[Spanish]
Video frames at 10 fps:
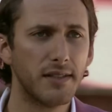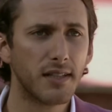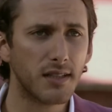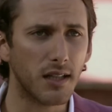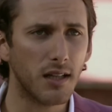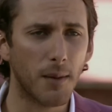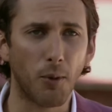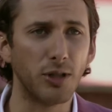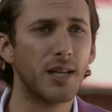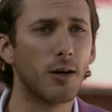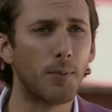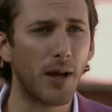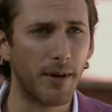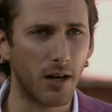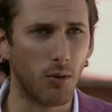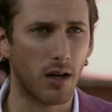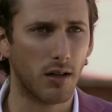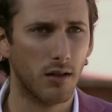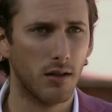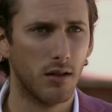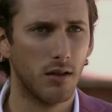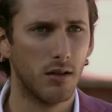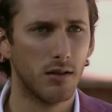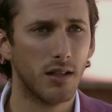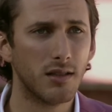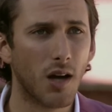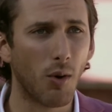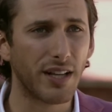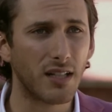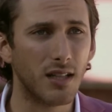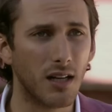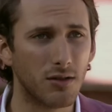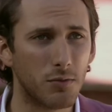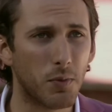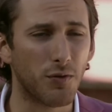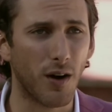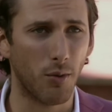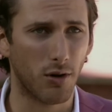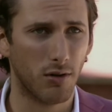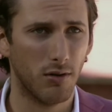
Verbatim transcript: si es así, la policía lo puede averiguar. Tienes que guardar silencio, por favor.